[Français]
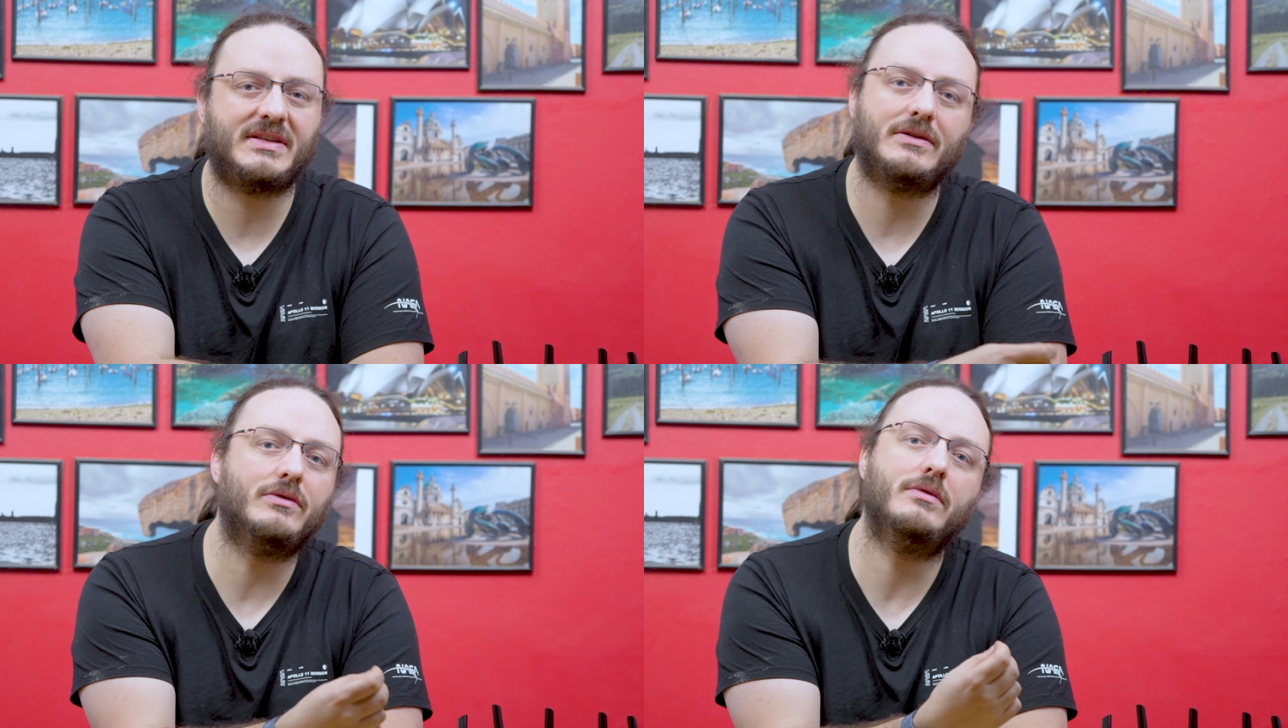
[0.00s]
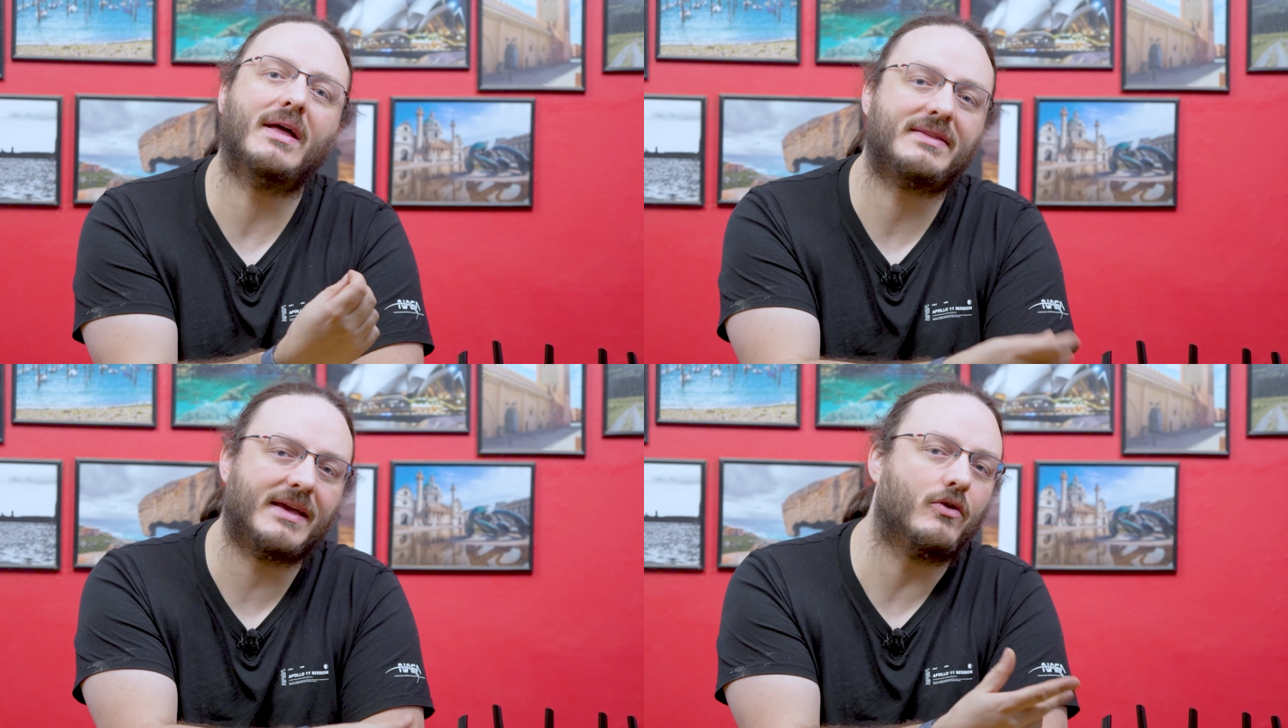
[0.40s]
qui
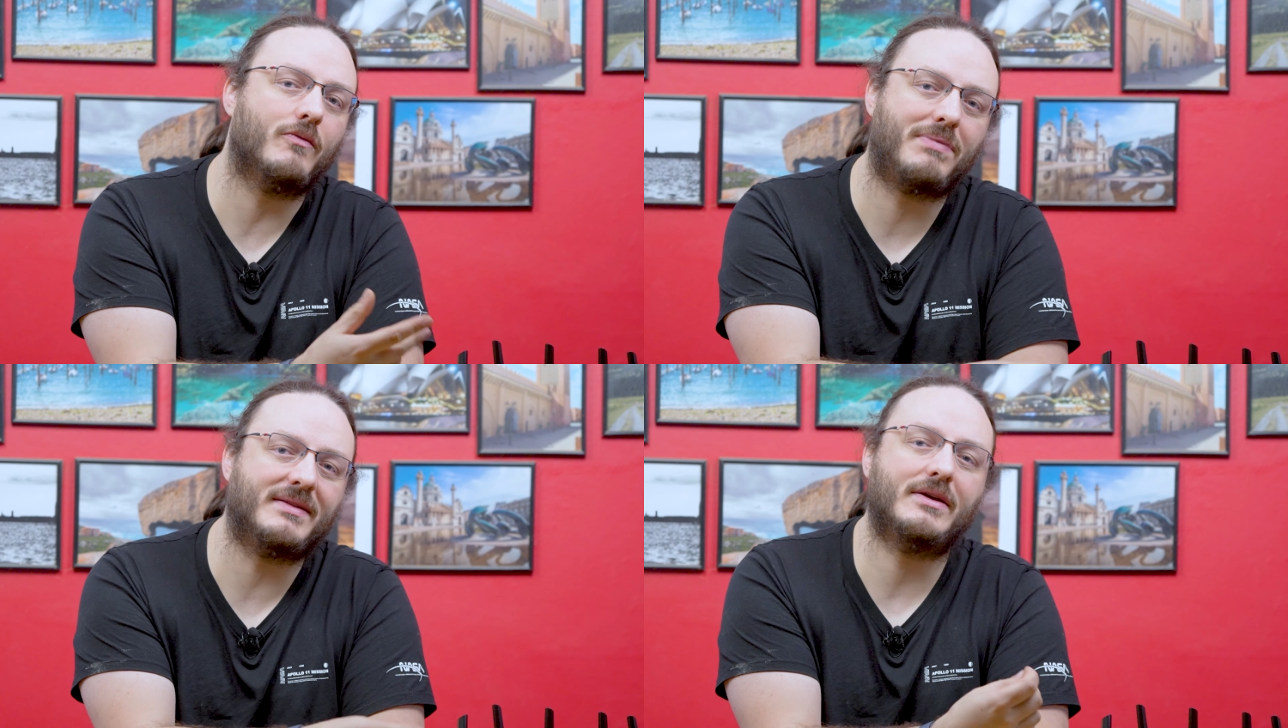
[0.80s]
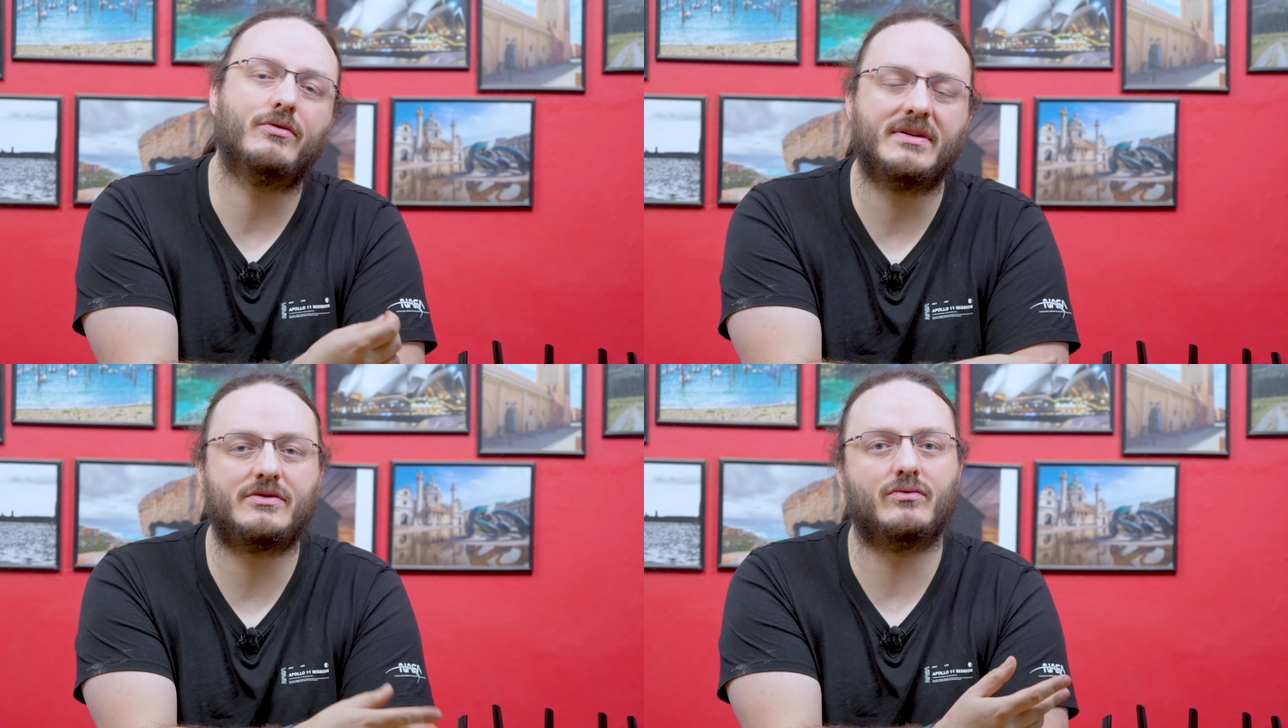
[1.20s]
n'intègre pas des
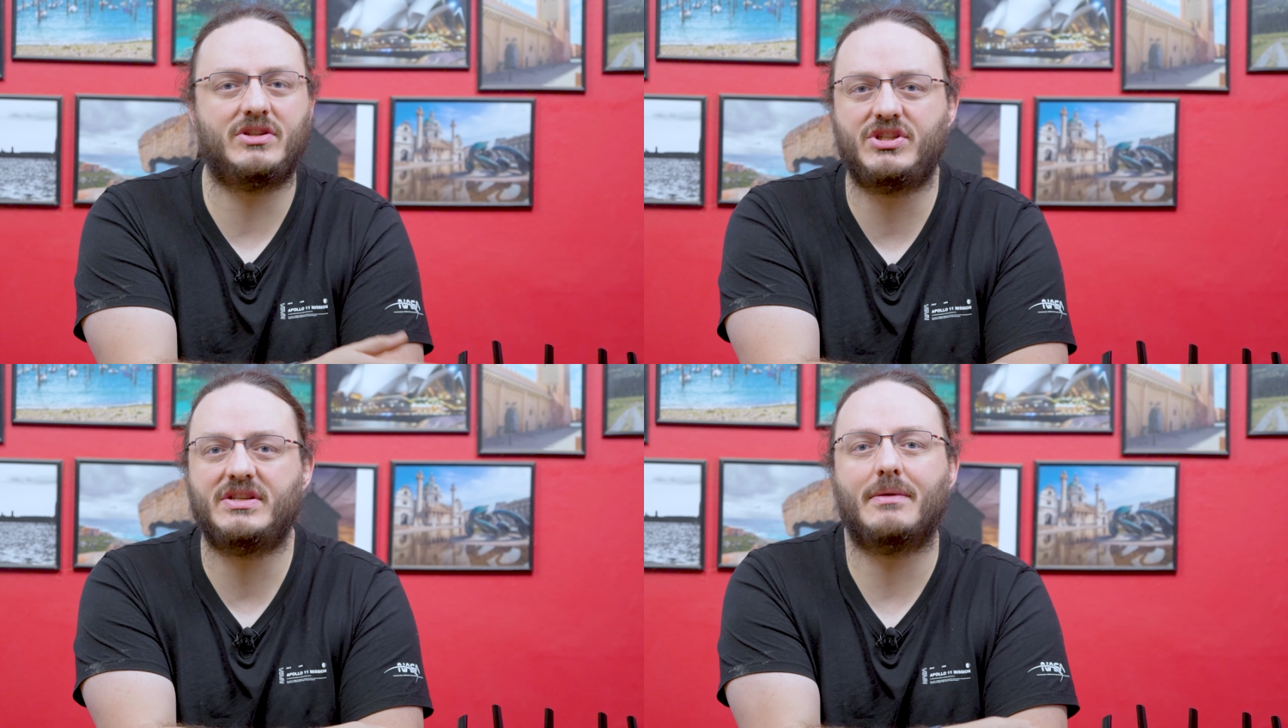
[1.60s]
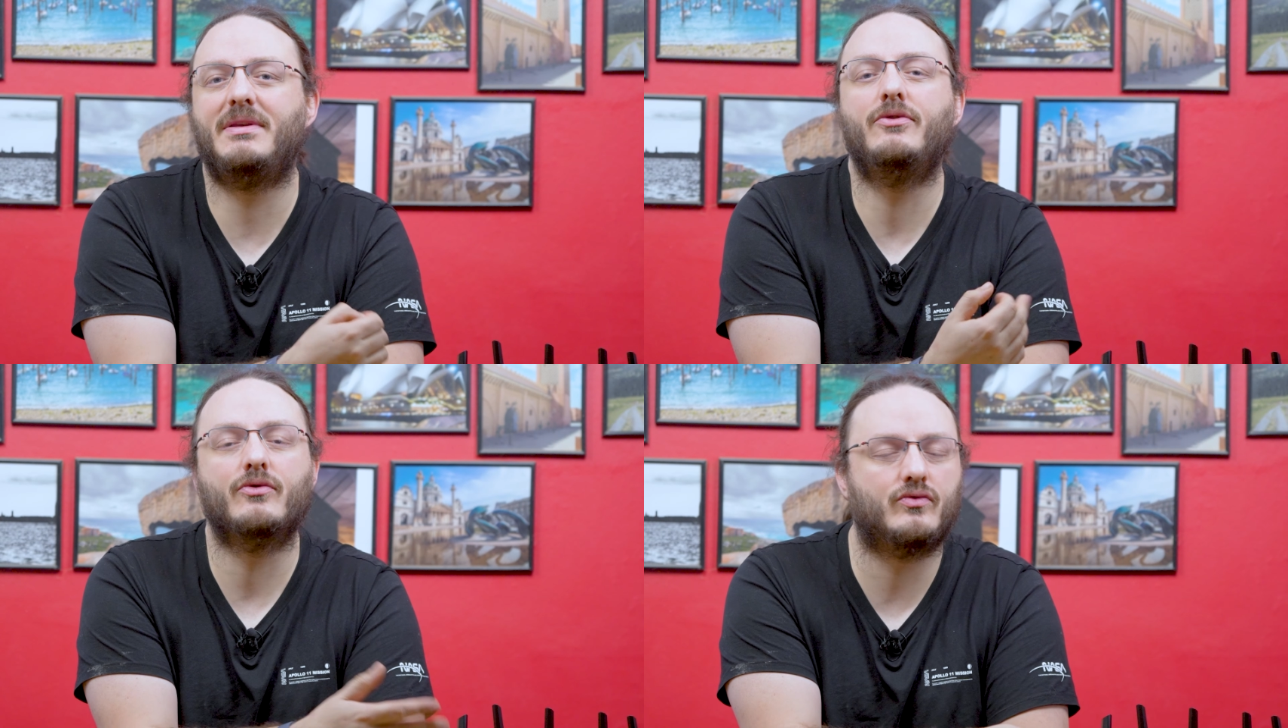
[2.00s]
connexions 10
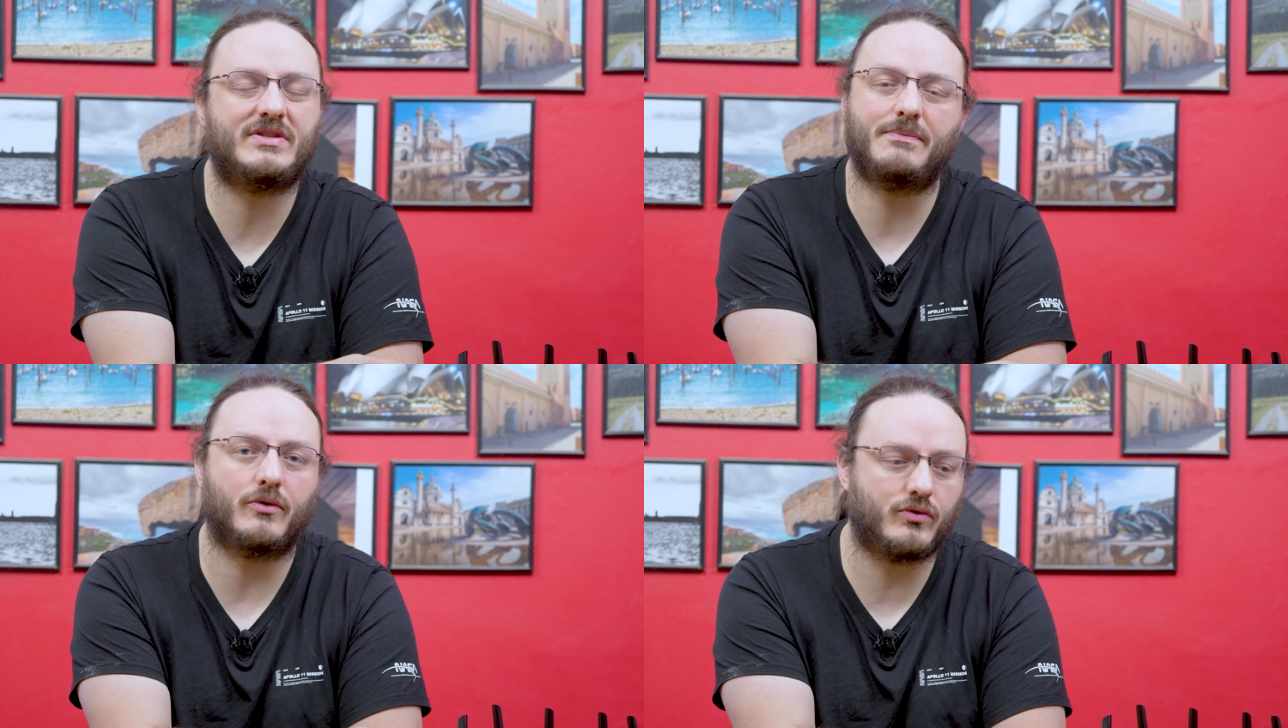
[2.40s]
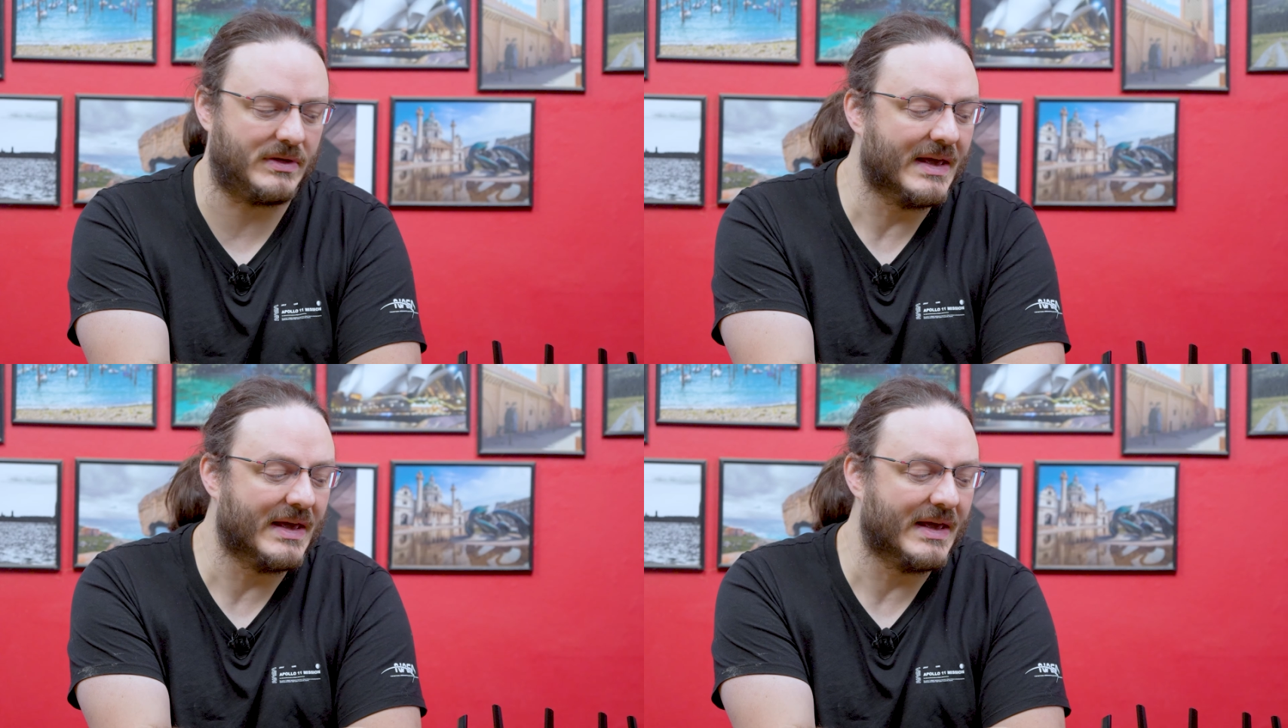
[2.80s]
gigabits dans tous ses produits